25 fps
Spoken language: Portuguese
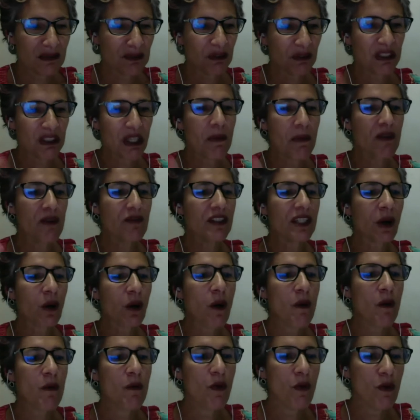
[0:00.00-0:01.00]
Não tem uma vida
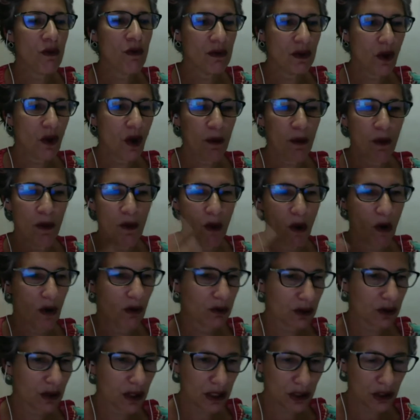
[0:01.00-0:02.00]
comum como
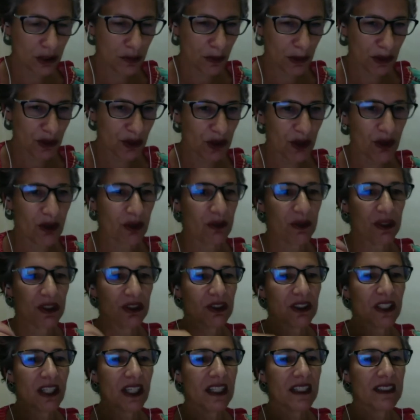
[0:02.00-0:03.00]
outras
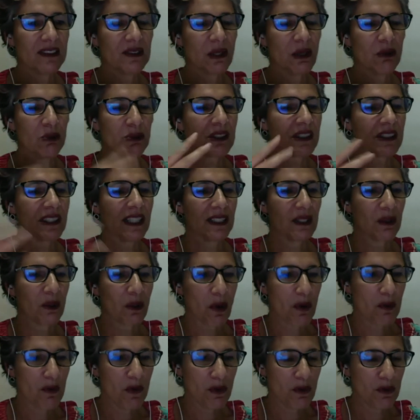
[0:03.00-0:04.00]
pessoas, né? Não é um cidadão
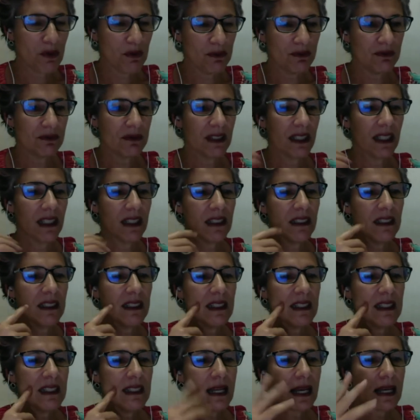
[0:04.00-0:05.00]
comum, né?
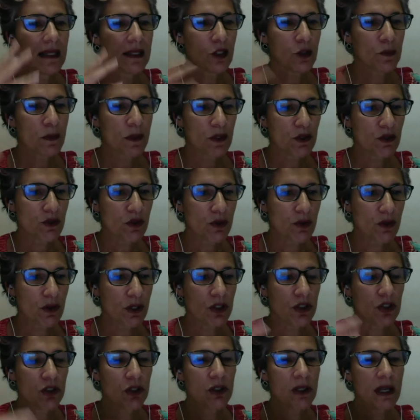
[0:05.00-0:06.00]
E essas
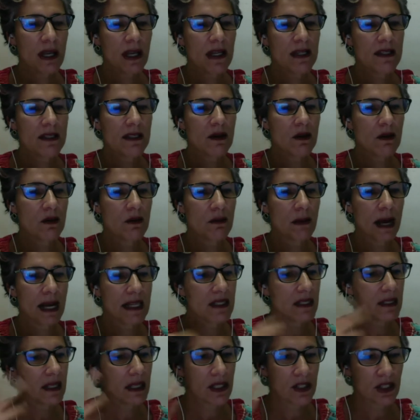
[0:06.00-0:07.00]
pessoas é, são
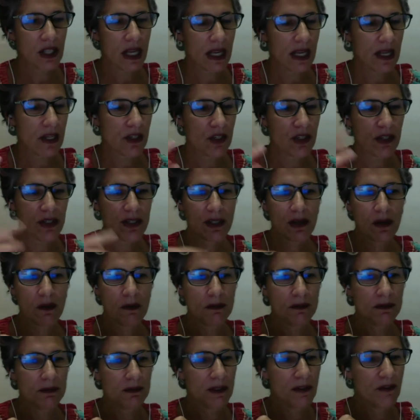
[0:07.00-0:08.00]
mais inteligentes,
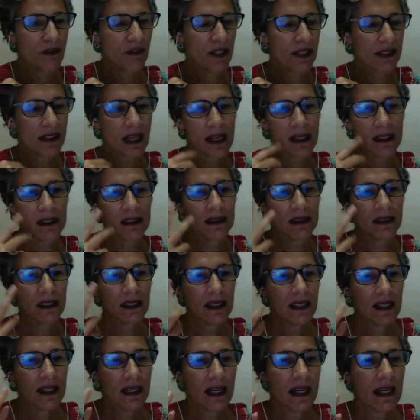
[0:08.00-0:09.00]
são, enfim, têm
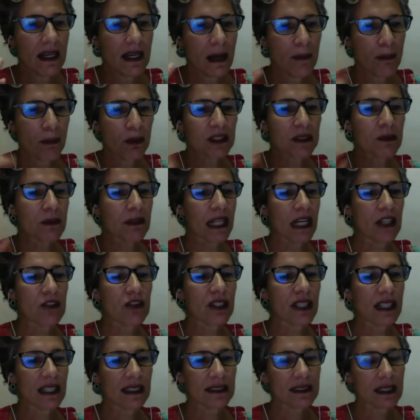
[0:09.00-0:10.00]
é, a possibilidade
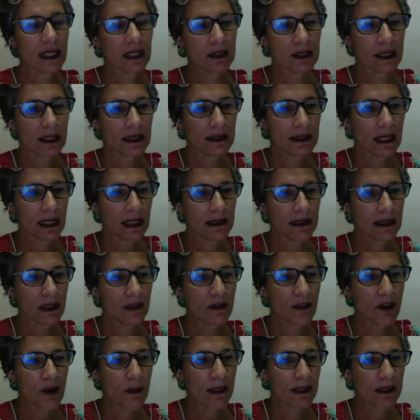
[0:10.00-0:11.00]
de ter acesso a, a, essa
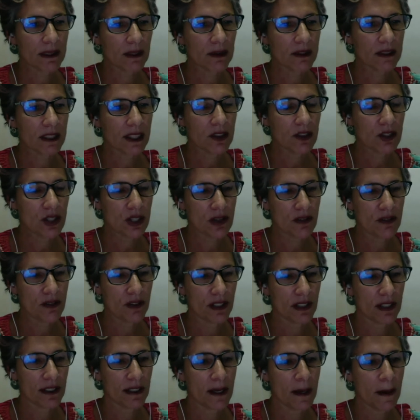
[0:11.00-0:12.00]
informação
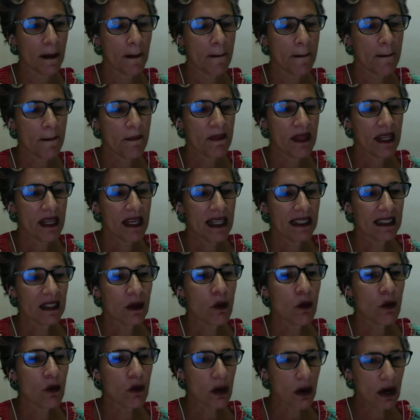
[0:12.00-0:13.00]
científica, né?
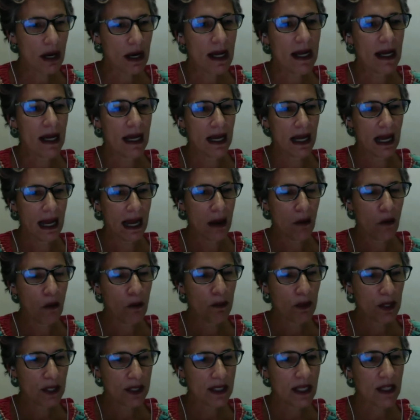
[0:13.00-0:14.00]
Então, é, o
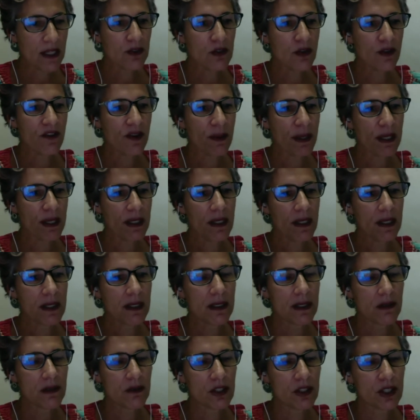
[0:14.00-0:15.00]
processo de
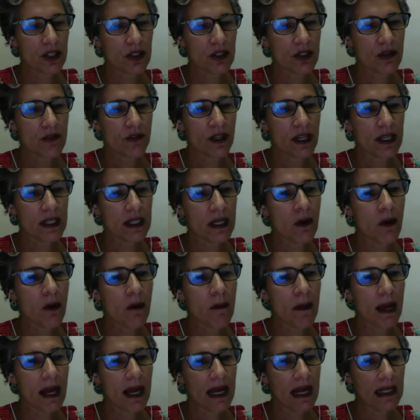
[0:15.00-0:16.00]
alfabetização científica ele
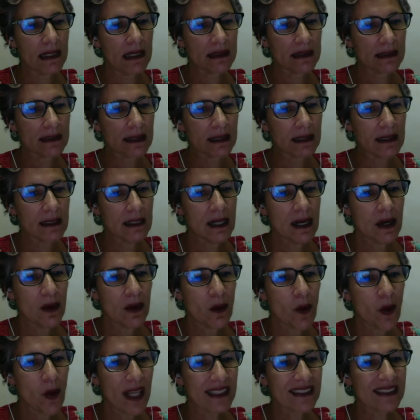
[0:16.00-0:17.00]
começa
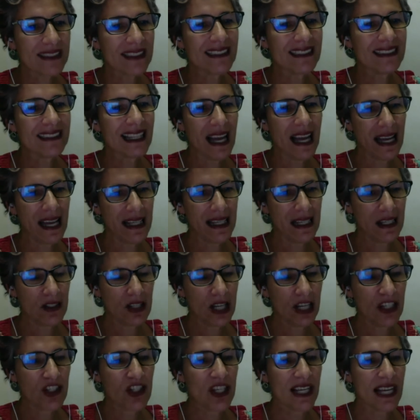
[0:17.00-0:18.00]
com essa ideia
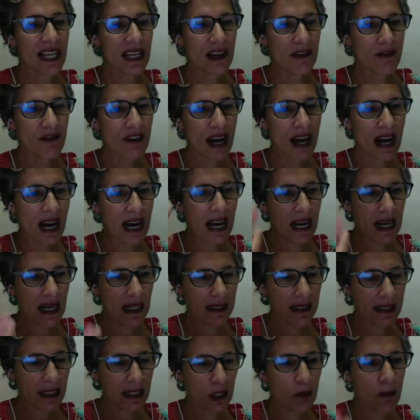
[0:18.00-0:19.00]
de, de levar,
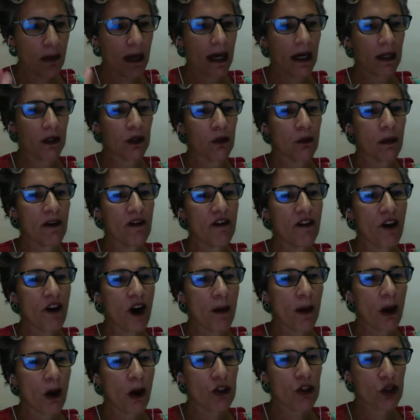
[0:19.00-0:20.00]
né, numa, numa
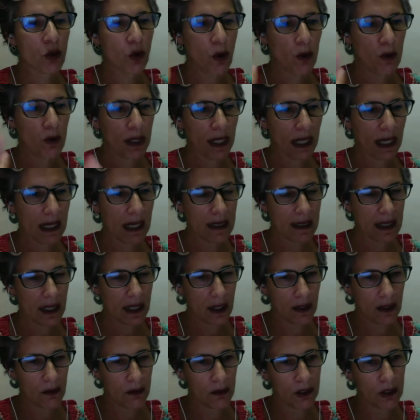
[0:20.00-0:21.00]
forma de
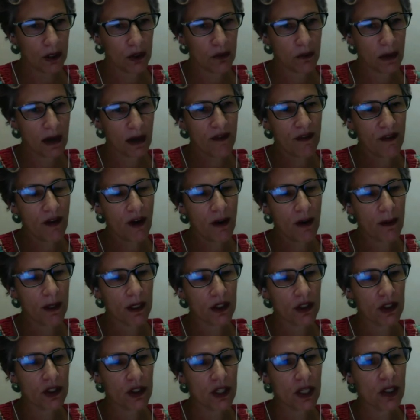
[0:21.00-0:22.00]
comunicação e numa
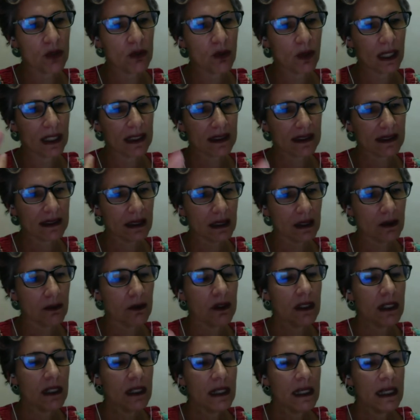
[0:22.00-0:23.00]
forma de
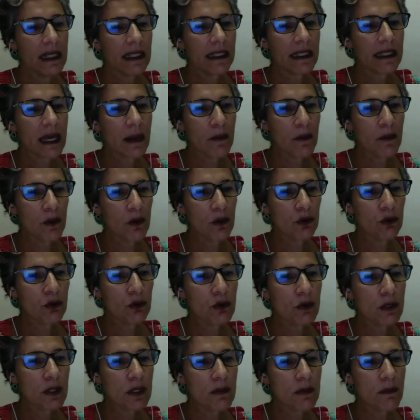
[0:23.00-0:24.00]
educação que é
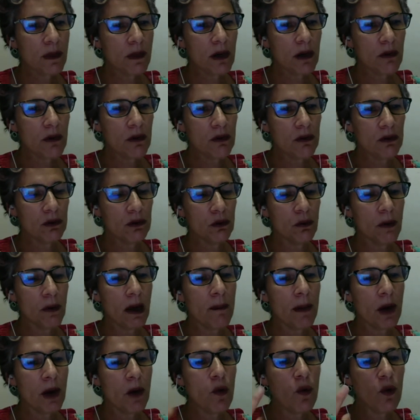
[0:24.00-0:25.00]
muito em mão,
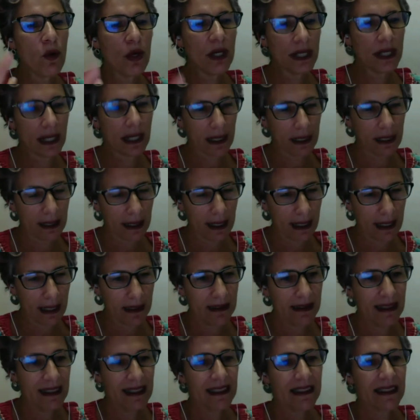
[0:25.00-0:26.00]
numa mão única,
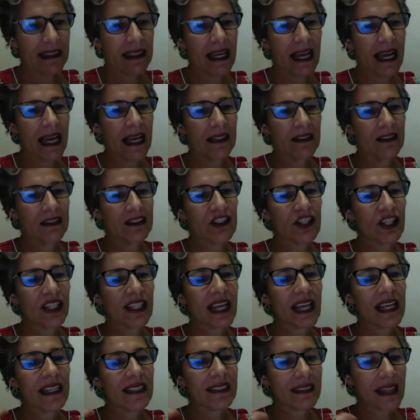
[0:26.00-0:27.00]
né? Que é de
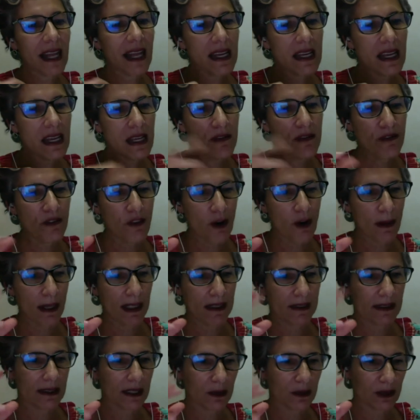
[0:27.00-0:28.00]
quem tem a
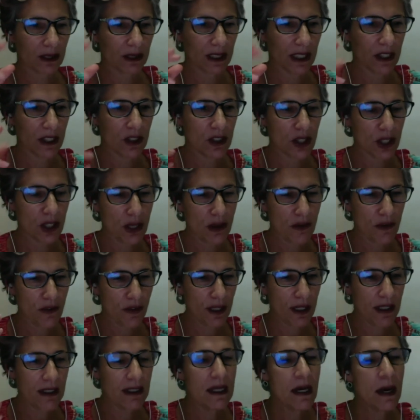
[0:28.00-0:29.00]
informação
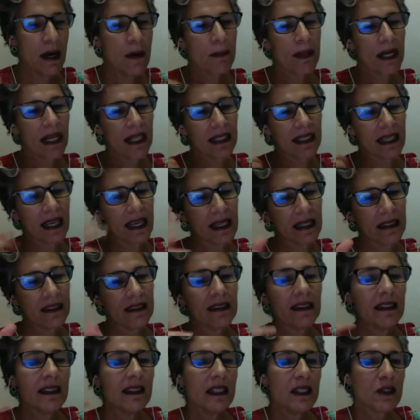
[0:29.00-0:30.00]
científica para
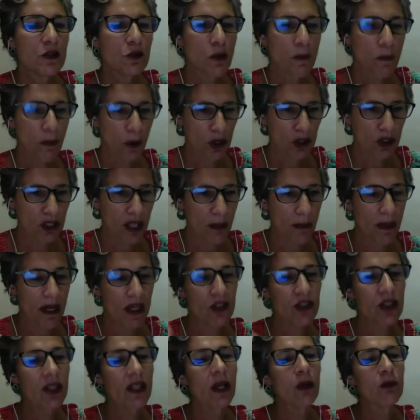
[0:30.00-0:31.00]
quem
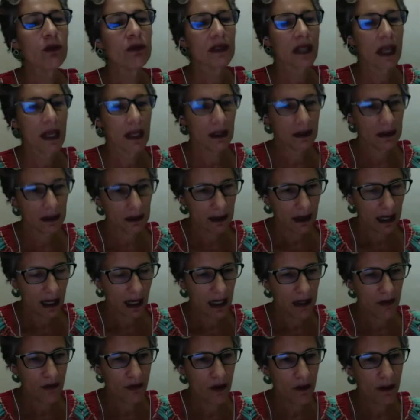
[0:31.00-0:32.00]
supostamente não tem
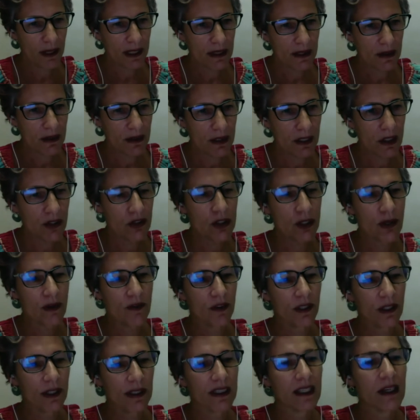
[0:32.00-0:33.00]
a informação
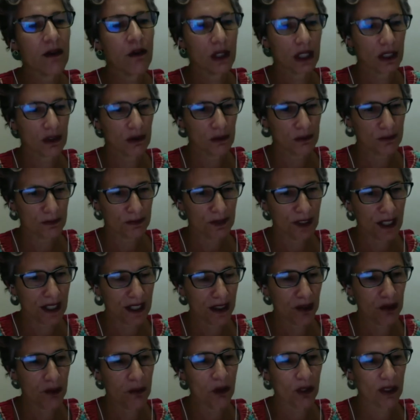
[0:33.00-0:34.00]
científica, que é o que eu
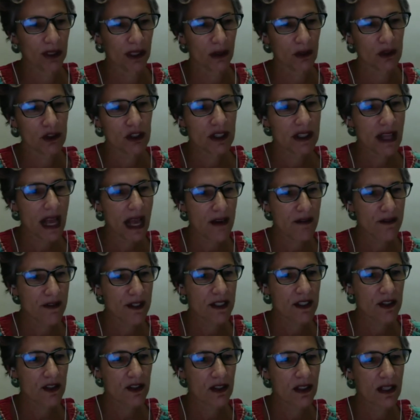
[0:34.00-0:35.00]
falei do modelo de
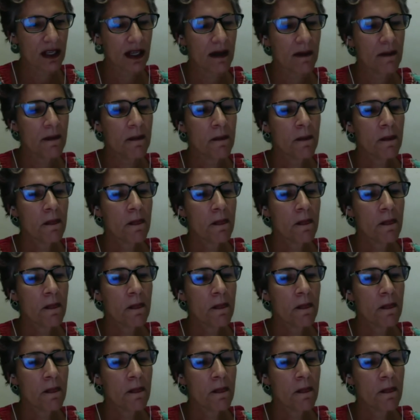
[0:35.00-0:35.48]
déficit, né?